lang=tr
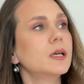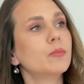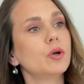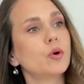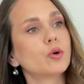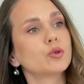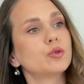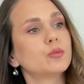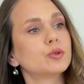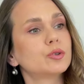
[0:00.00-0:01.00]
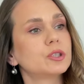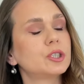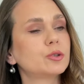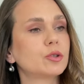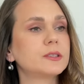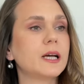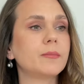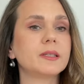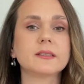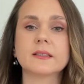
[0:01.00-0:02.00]
böyle okuduğumuz işte sosyal
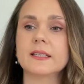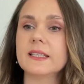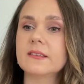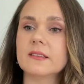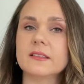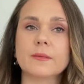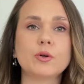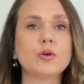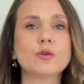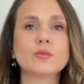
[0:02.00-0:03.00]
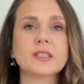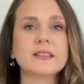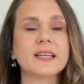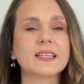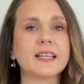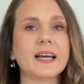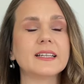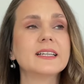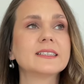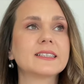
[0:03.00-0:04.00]
medyada LinkedIn'de böyle önümüze denk gelen
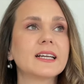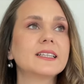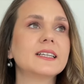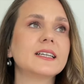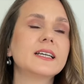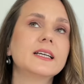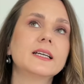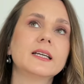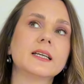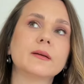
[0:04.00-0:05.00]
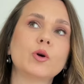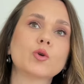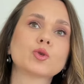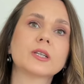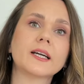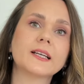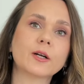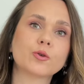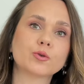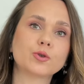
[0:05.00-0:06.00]
sanki e, böyle
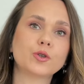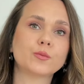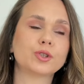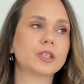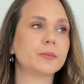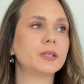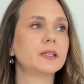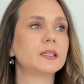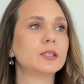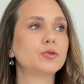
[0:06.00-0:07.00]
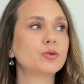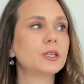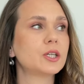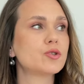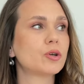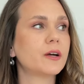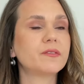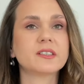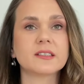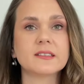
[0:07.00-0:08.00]
uzaydan konuşuyormuş gibi e, Türkiye
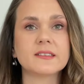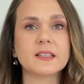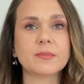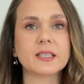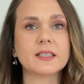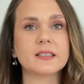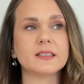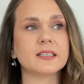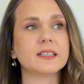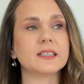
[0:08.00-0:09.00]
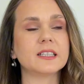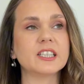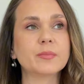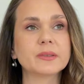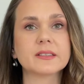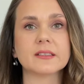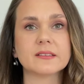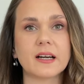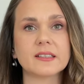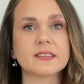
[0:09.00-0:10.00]
coğrafyasının dinamiklerini, e, yapısını,
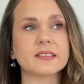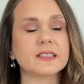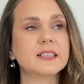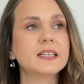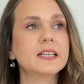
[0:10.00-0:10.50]
tarzını,